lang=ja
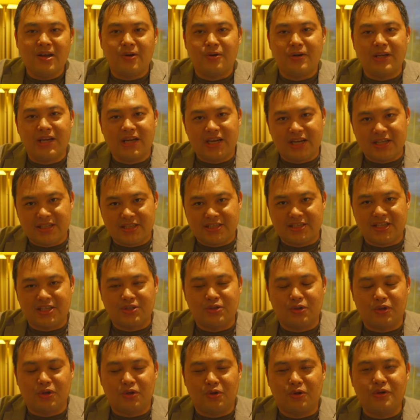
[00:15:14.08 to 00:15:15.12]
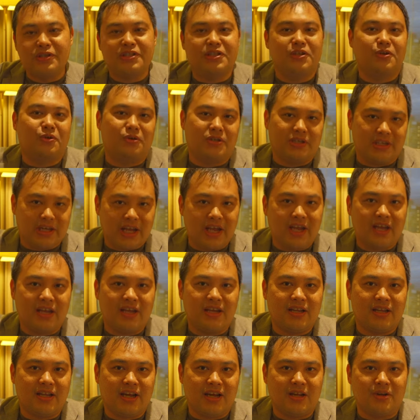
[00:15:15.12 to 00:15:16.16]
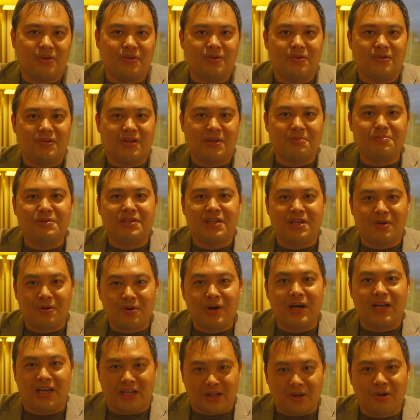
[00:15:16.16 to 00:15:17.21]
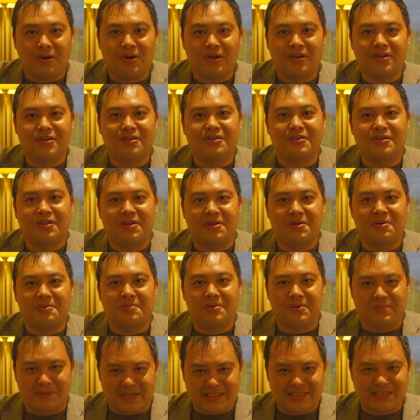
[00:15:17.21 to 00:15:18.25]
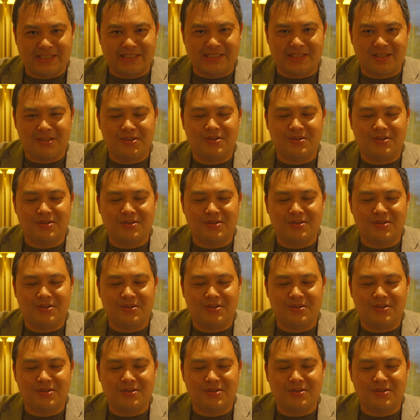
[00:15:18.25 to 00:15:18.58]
これからですね、ちょっと夜市の方にね、あの、出向いていこうかなというふうに思います。